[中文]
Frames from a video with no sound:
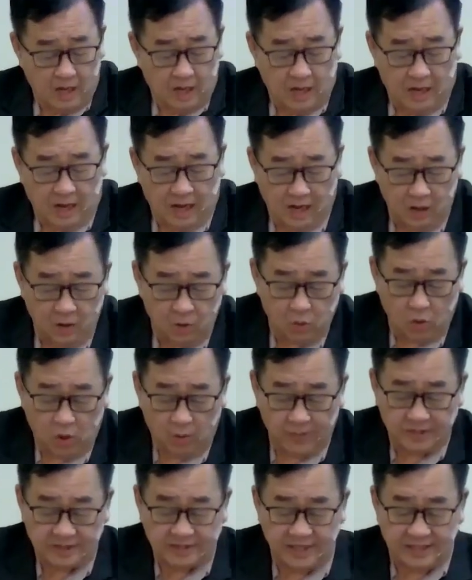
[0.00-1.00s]
好，我
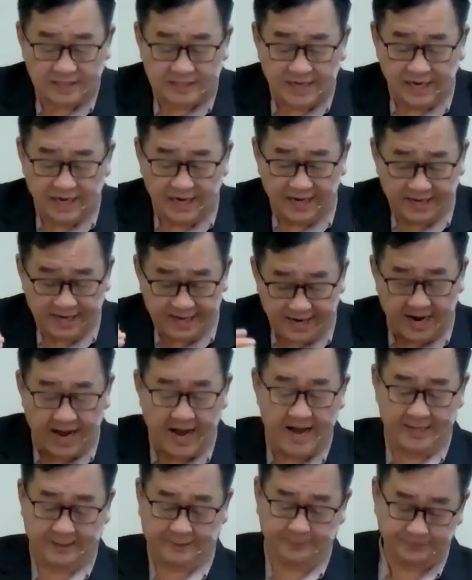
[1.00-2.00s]
们现在来
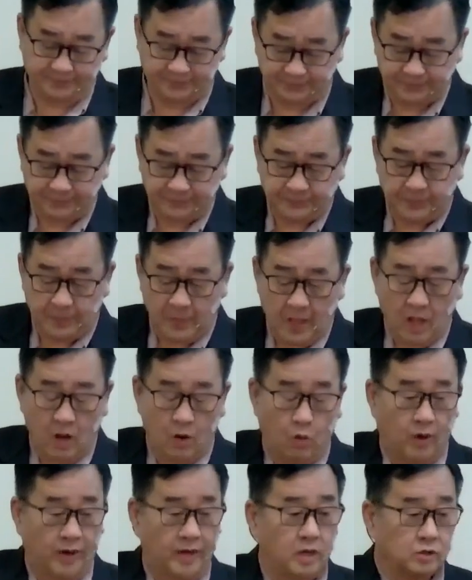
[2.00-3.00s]
看，
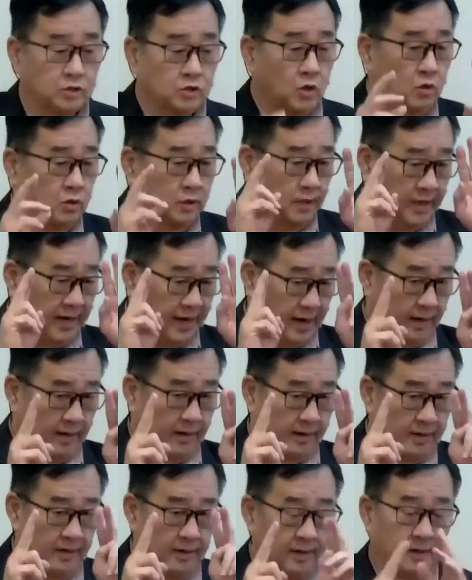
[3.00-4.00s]
我要从两
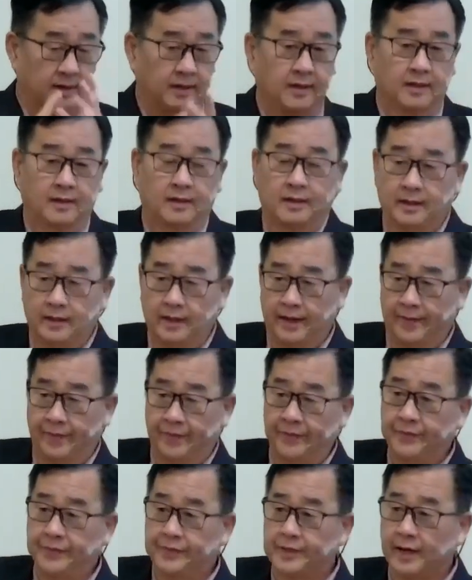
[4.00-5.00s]
个
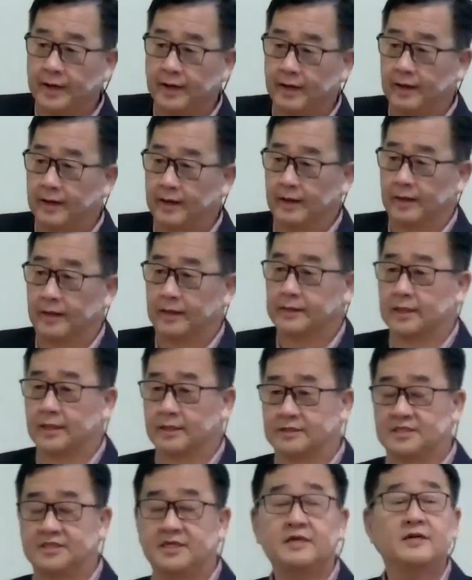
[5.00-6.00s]
人的的
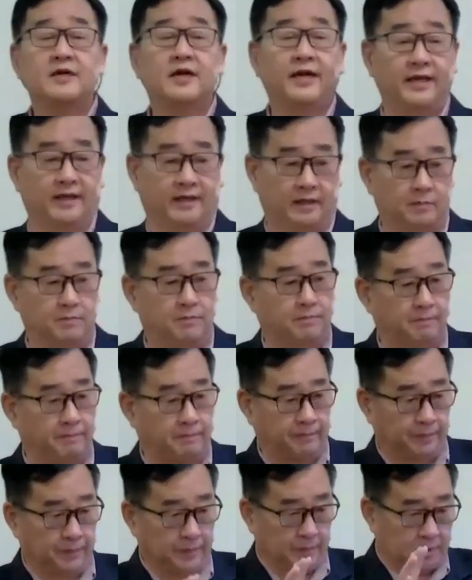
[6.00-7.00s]
经历，
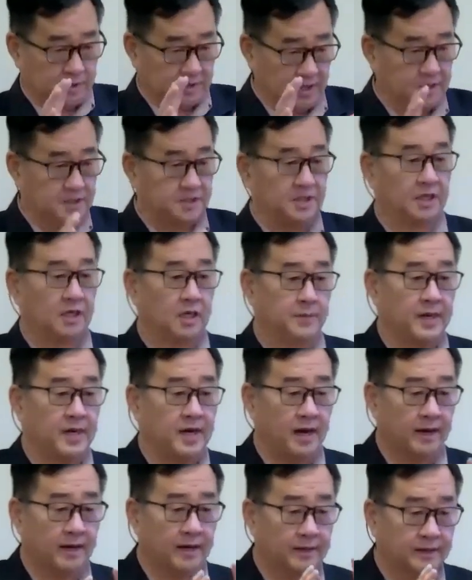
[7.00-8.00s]
圣经里面
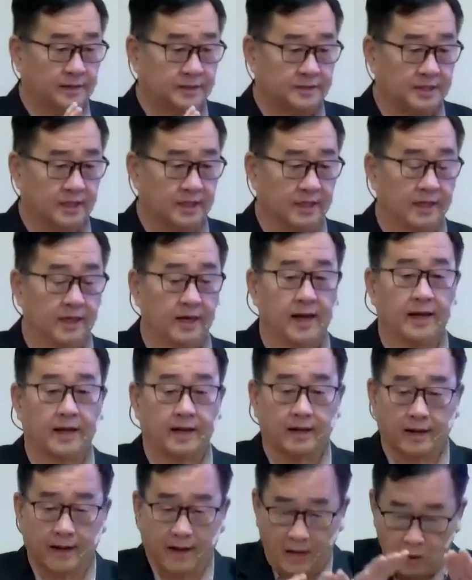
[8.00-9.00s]
两个人的经历来
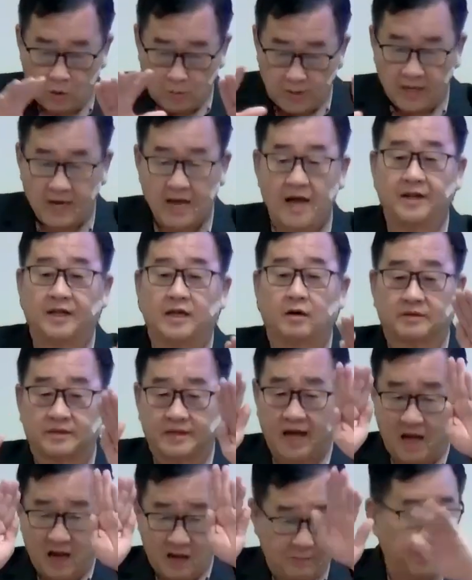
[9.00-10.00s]
给我们看到
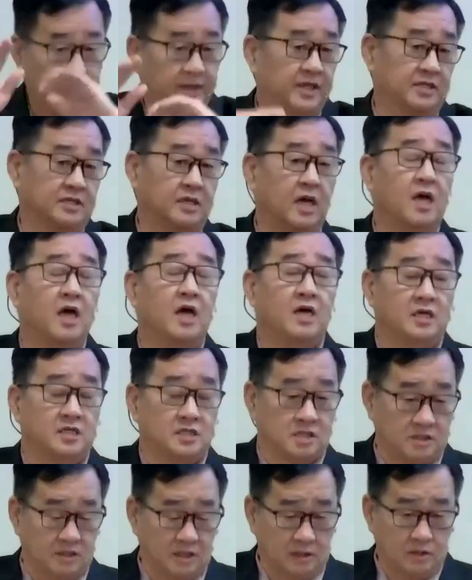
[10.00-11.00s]
他们的
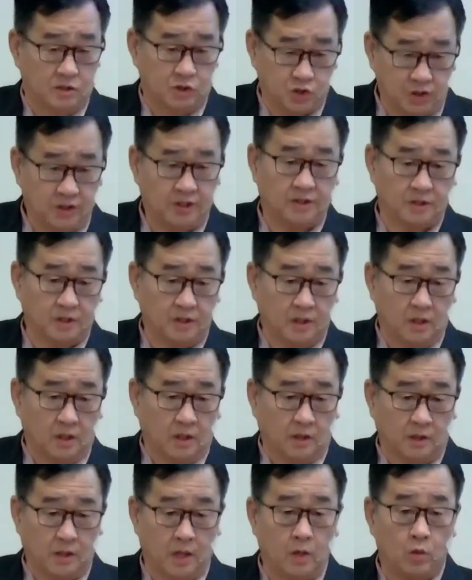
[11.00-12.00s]
信心。
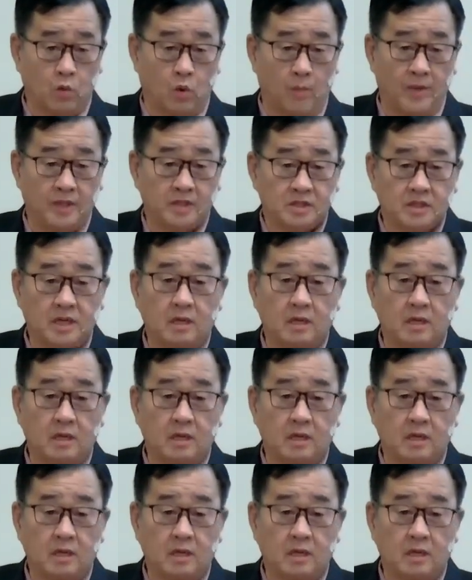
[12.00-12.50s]
要我们知道